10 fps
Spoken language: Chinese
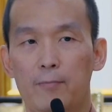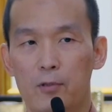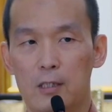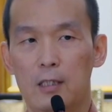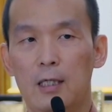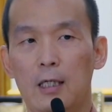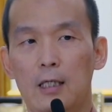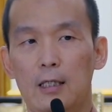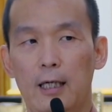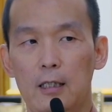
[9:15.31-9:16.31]
不是，
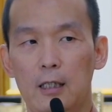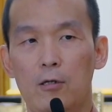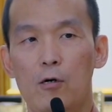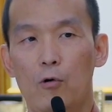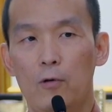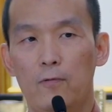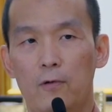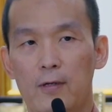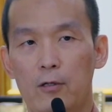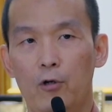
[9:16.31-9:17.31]
他听闻
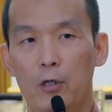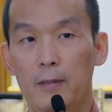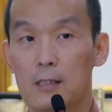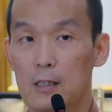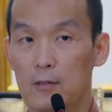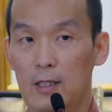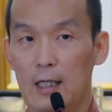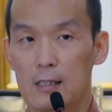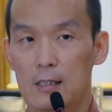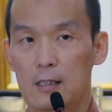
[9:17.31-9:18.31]
佛法会毁谤，是因为
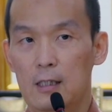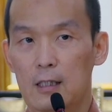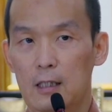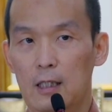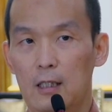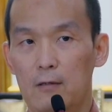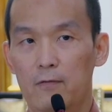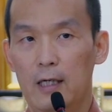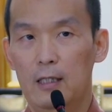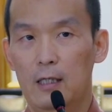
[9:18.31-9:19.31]
他自己的恶业跟
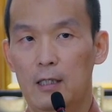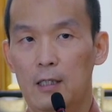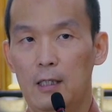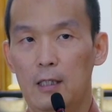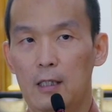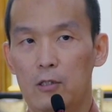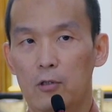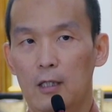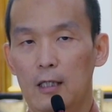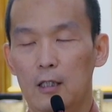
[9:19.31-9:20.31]
烦恼，所
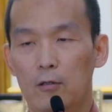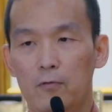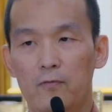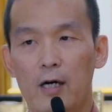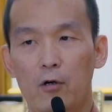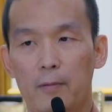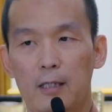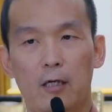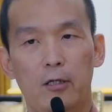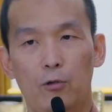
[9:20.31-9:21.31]
以他听闻佛法毁谤，
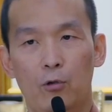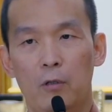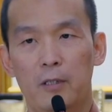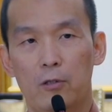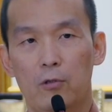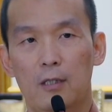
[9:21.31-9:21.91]
他会堕落没有错。